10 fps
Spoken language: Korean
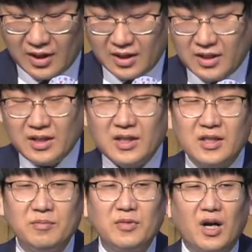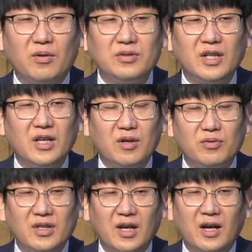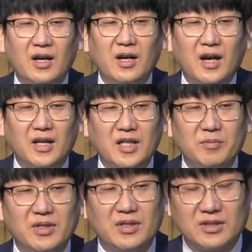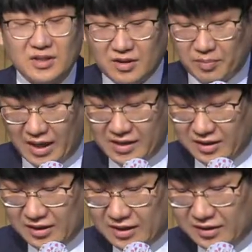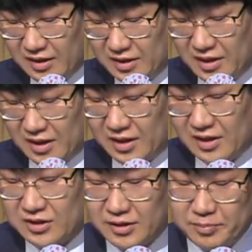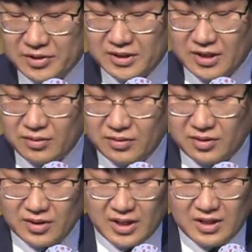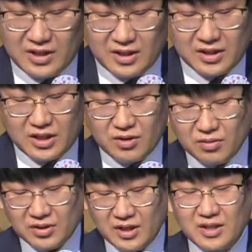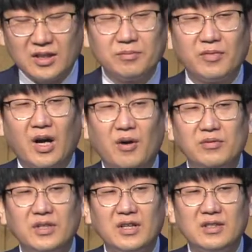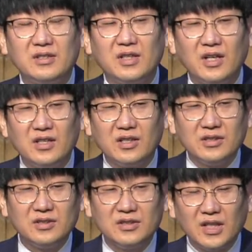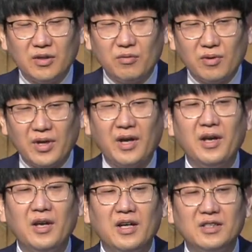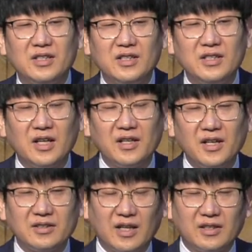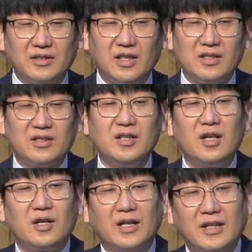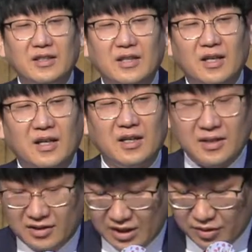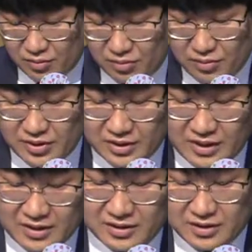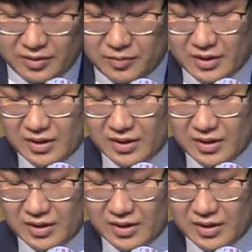이 이름 가운데에 우리가 하나님의 뜻을 발견할 때에 첫 번째로는 이 기록된 이름 가운데는 현재의 신앙의 상태를 나타내고 있다는 것입니다.